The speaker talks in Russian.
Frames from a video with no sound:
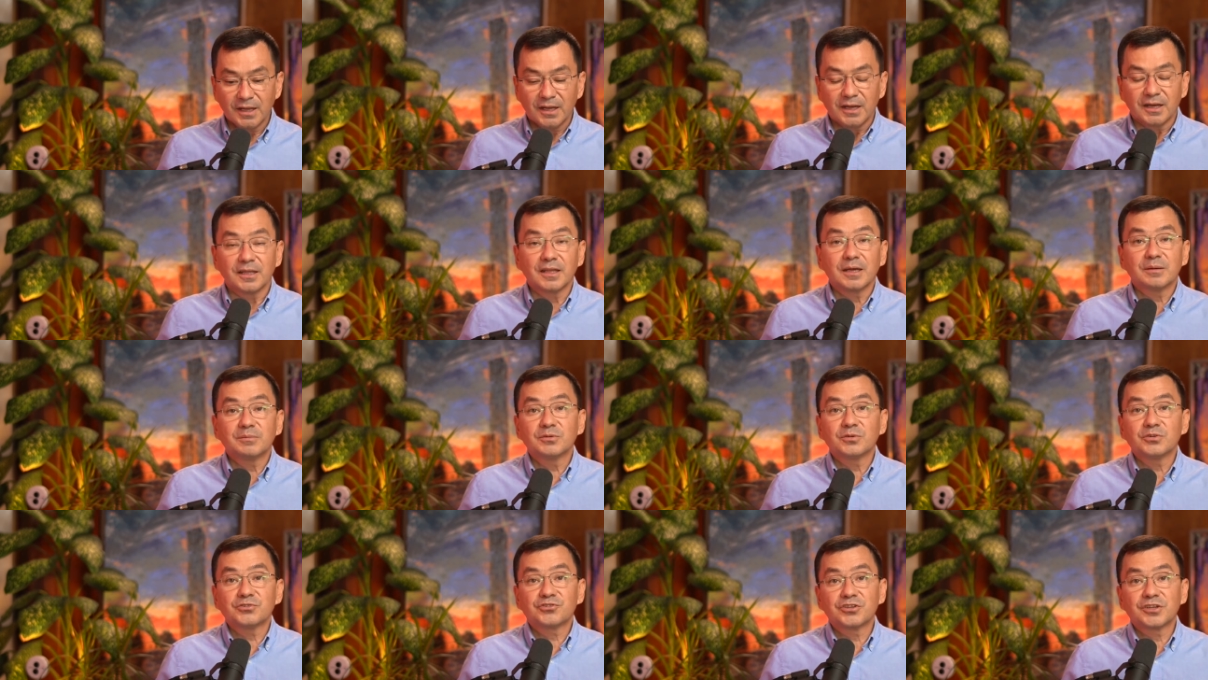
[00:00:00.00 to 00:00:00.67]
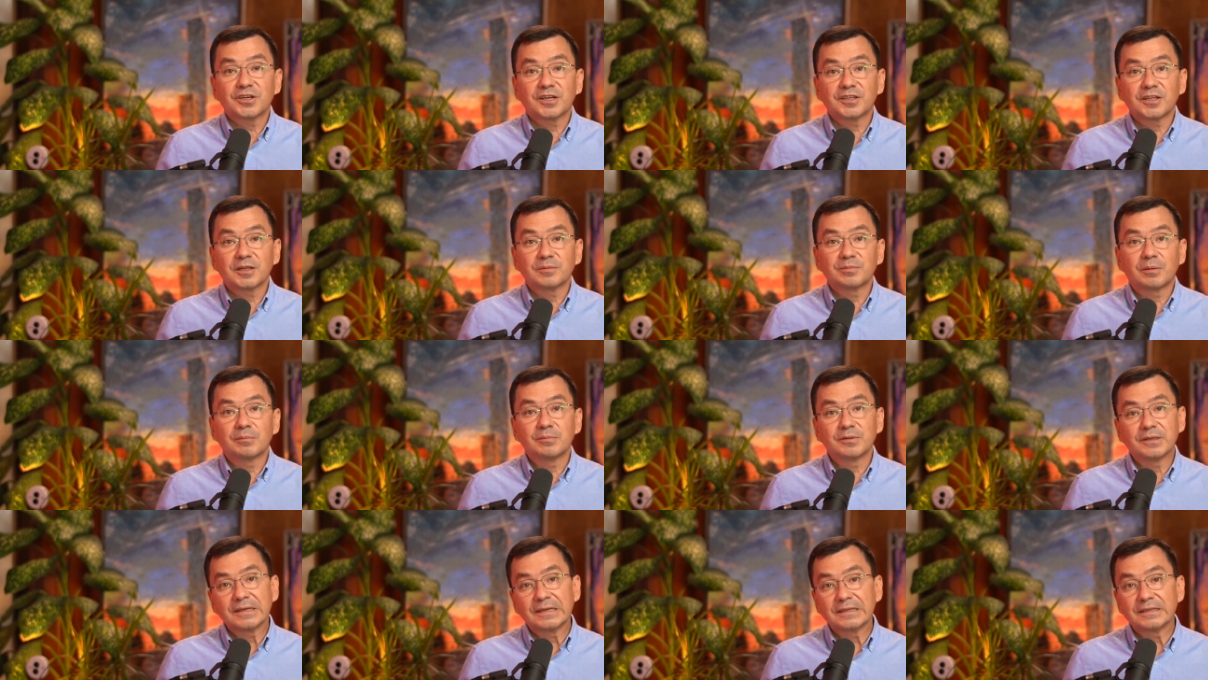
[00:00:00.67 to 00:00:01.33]
Я бы очень хотел
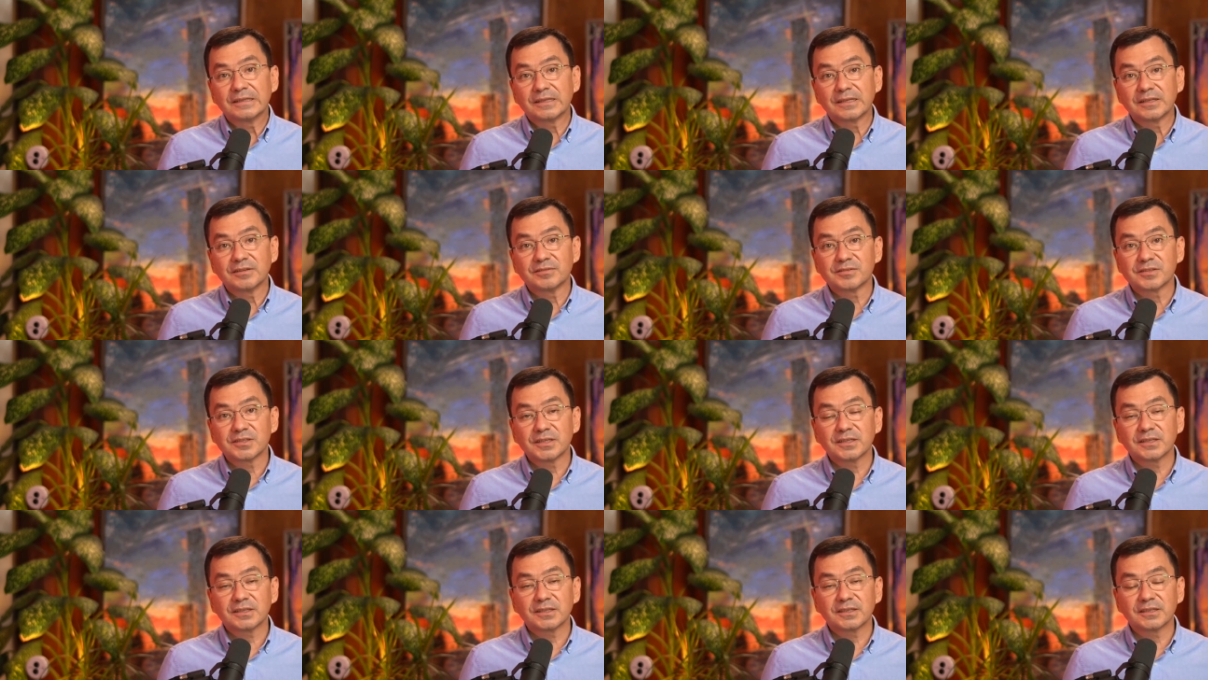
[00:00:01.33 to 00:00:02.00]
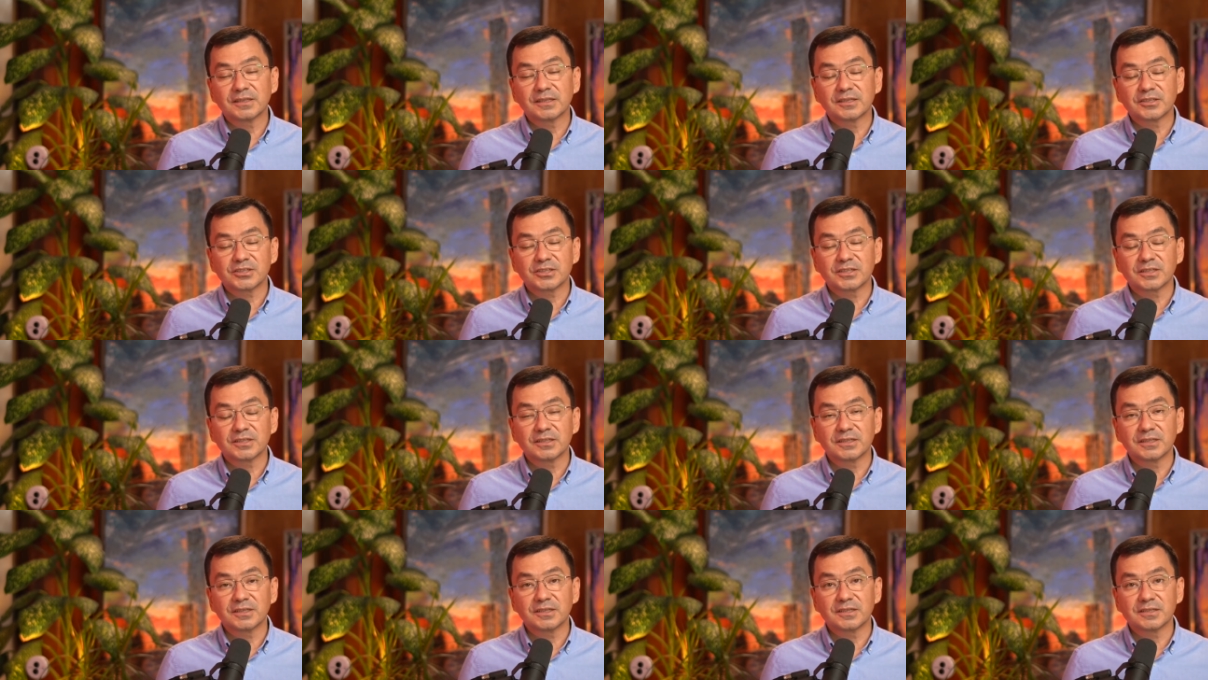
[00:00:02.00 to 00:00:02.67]
поблагодарить всех наших
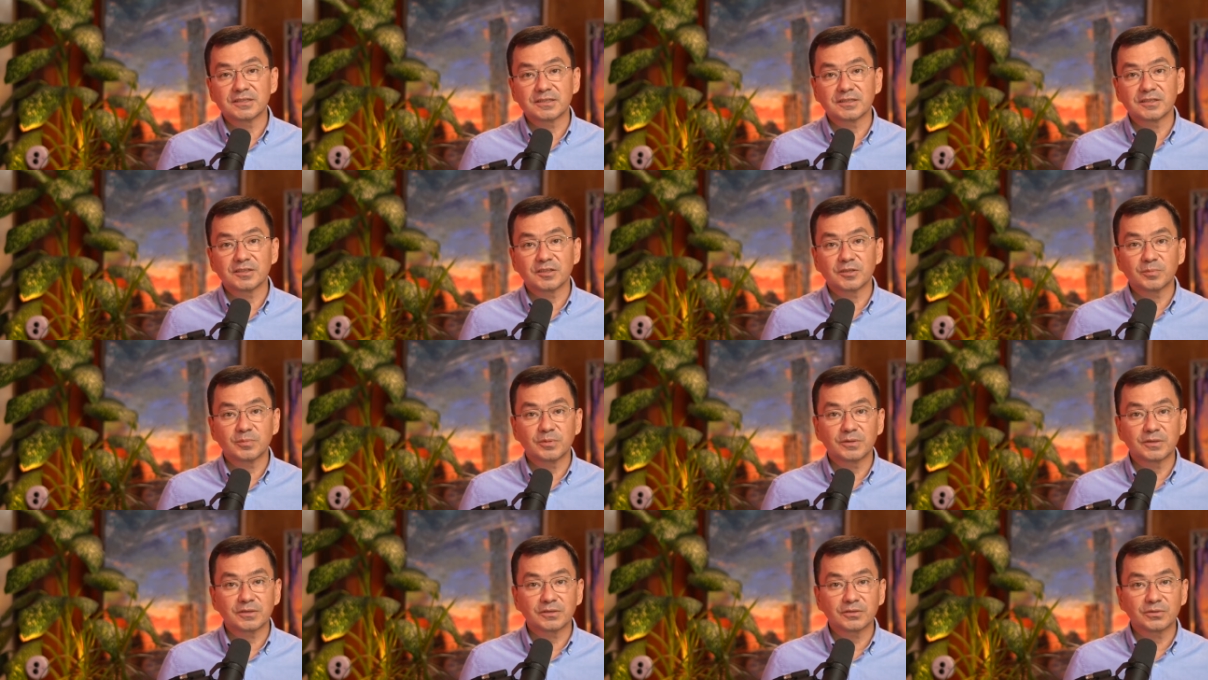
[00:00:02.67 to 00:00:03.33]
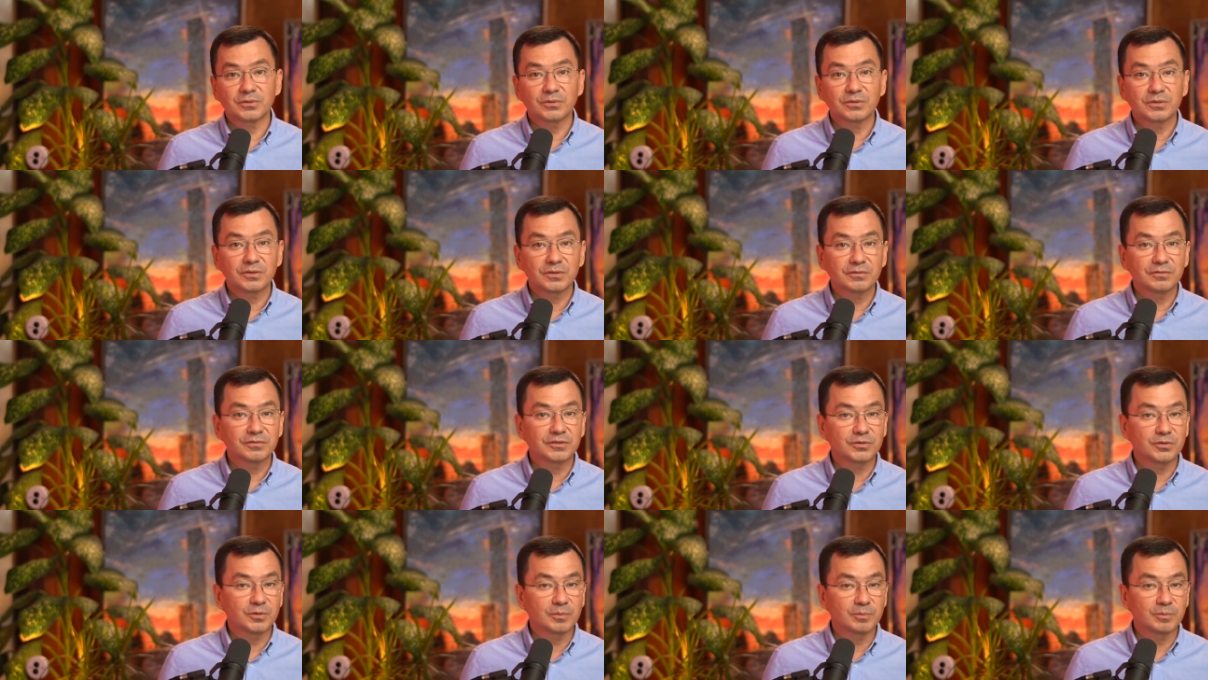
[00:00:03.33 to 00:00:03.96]
драгоценных партнеров, кто